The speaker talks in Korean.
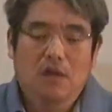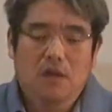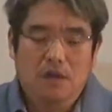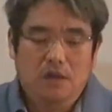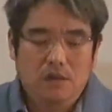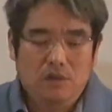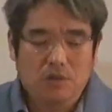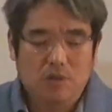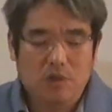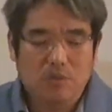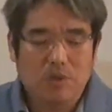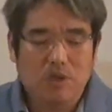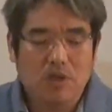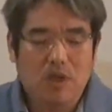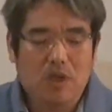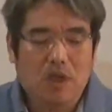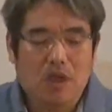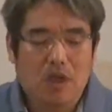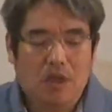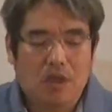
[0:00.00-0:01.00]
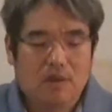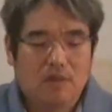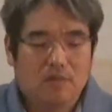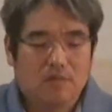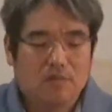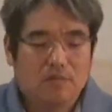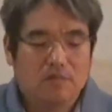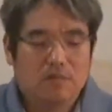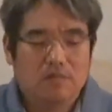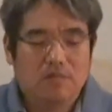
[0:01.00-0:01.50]
성도님들 이게
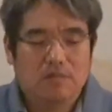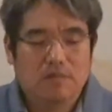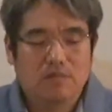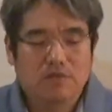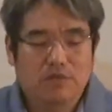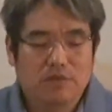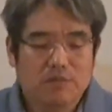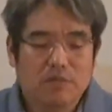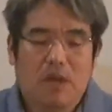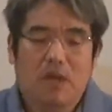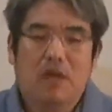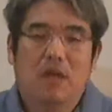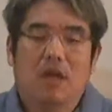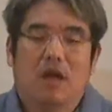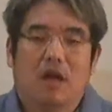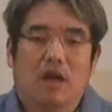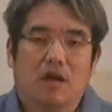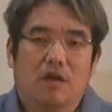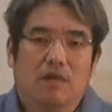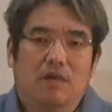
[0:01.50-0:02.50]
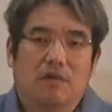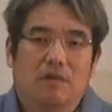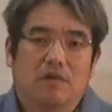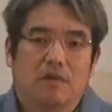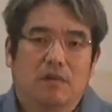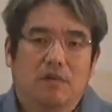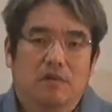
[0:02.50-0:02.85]
무슨 말일까요?